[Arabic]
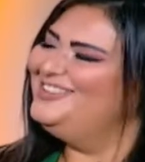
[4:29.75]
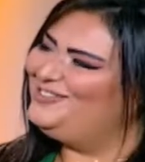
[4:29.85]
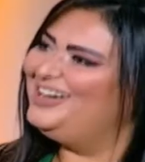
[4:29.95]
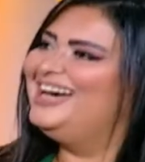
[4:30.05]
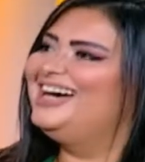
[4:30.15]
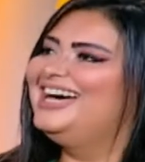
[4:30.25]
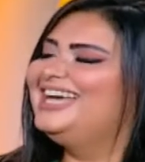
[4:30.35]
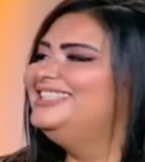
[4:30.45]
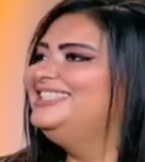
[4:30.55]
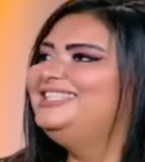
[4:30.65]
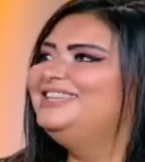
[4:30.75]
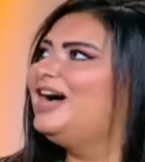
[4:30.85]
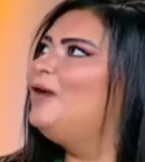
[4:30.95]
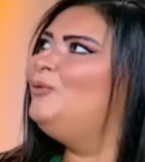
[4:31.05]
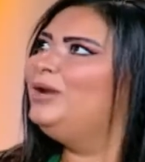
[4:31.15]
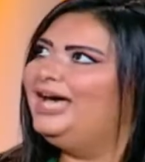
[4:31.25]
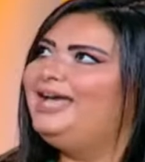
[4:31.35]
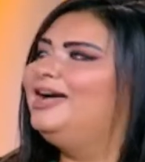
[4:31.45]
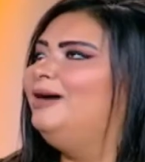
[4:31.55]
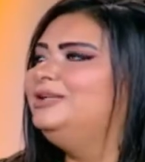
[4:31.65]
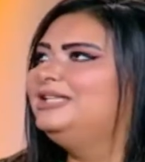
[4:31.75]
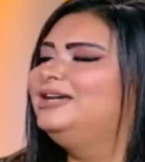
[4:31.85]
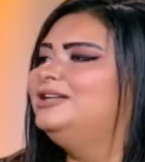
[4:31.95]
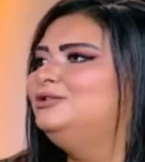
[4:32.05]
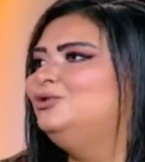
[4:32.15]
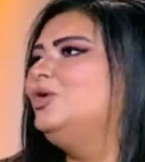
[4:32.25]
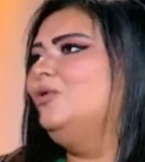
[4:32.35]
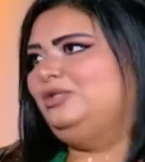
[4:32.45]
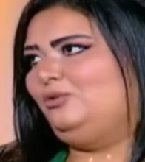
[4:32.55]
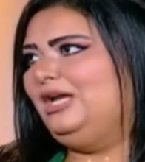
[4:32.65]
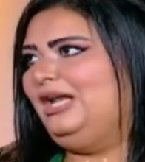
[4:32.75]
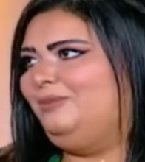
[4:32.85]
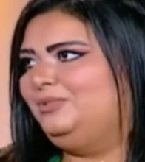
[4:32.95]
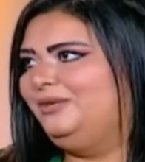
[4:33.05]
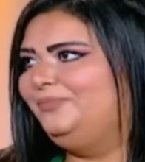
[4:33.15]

فاخدني اول حاجه عملتها كانت زهره وازواجها الخمسه